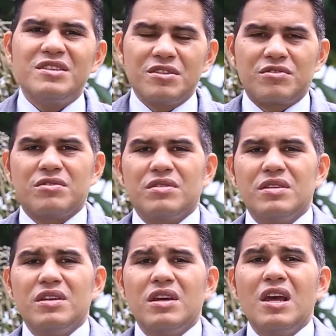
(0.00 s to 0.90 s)
isso?
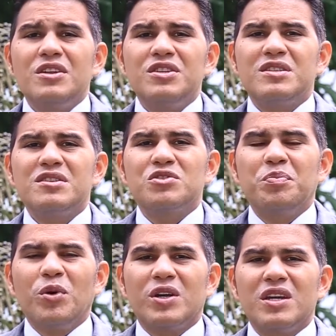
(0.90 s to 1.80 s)
Ele diz isso
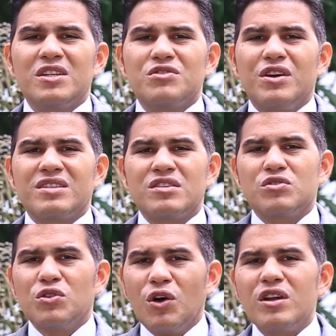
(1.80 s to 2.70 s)
porque as nossas
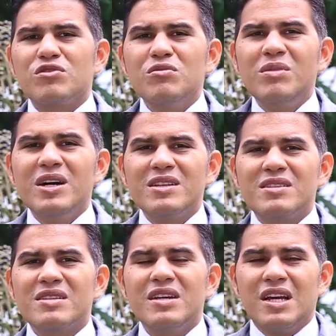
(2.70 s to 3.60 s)
glórias
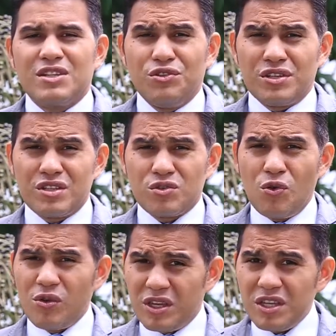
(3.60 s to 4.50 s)
humanas, as nossas
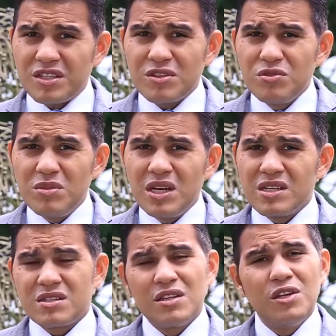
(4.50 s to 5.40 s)
conquistas
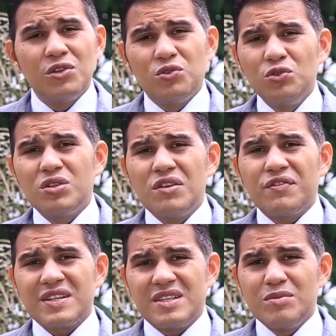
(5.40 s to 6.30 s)
humanas, tudo que
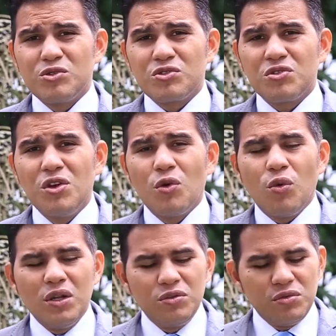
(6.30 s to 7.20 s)
fazemos
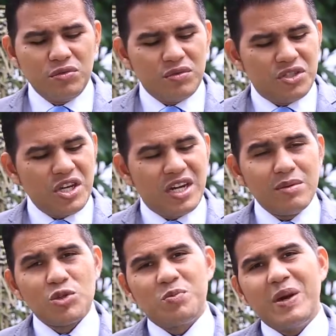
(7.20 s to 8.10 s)
quando
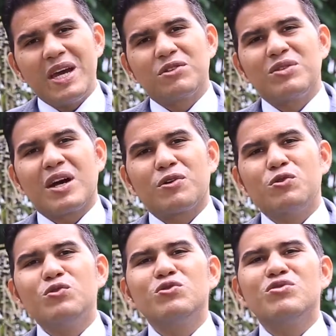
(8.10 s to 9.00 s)
chegamos perto da
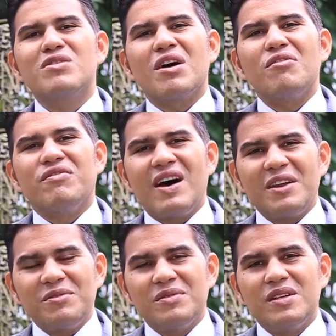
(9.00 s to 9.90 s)
cruz do
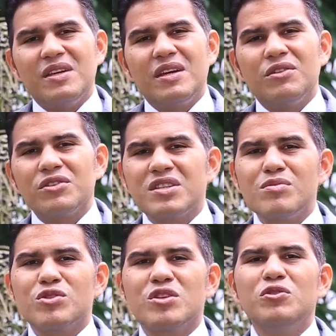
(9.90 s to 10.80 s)
Calvário, nós
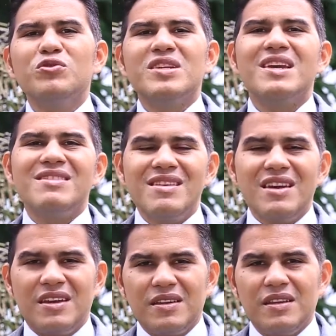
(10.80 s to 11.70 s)
temos que nos
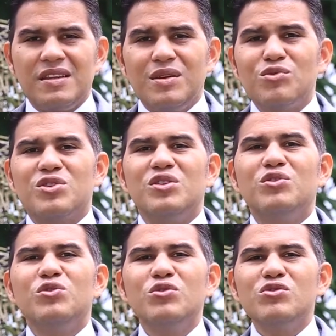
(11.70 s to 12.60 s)
render, temos que
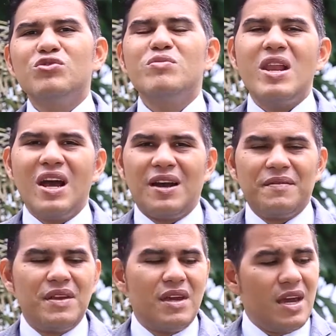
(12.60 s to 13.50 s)
nos humilhar
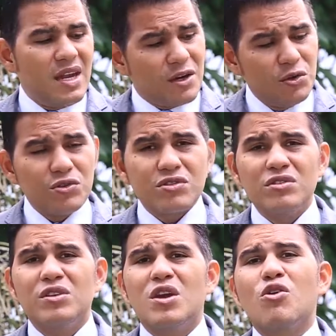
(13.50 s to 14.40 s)
é na cruz
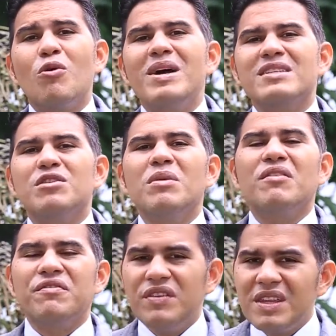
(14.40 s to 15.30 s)
que começa uma
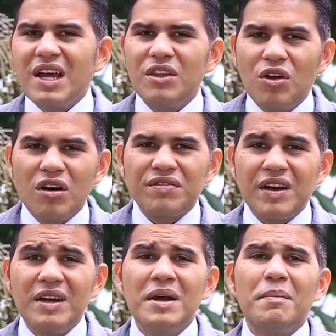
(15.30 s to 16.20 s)
vida
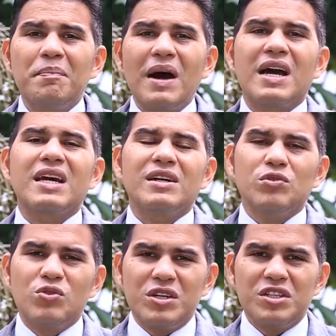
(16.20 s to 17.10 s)
nova para
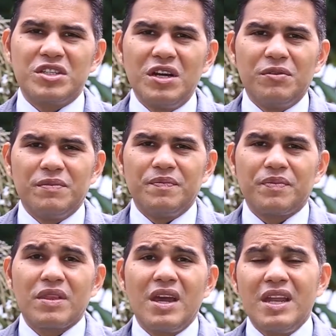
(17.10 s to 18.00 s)
o cristão.
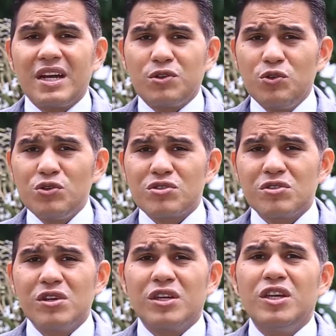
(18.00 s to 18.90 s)
É na cruz
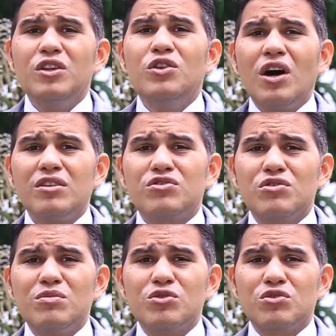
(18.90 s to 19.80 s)
que nós
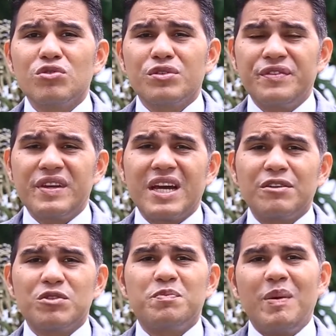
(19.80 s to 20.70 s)
somos
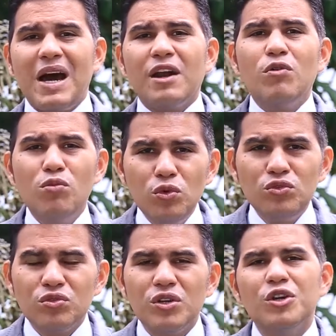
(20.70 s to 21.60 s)
crucificados para o
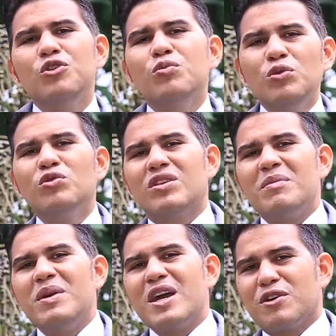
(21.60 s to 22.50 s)
mundo e o mundo
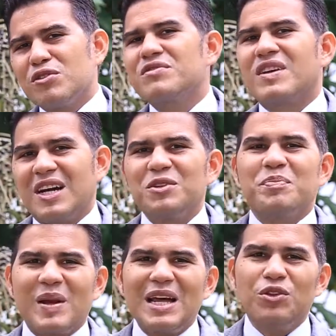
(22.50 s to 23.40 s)
também é crucificado
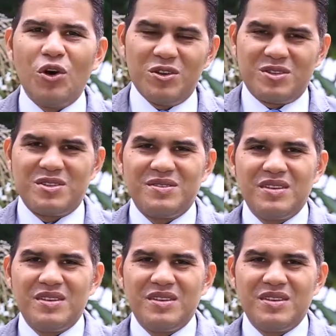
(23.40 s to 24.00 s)
para nós.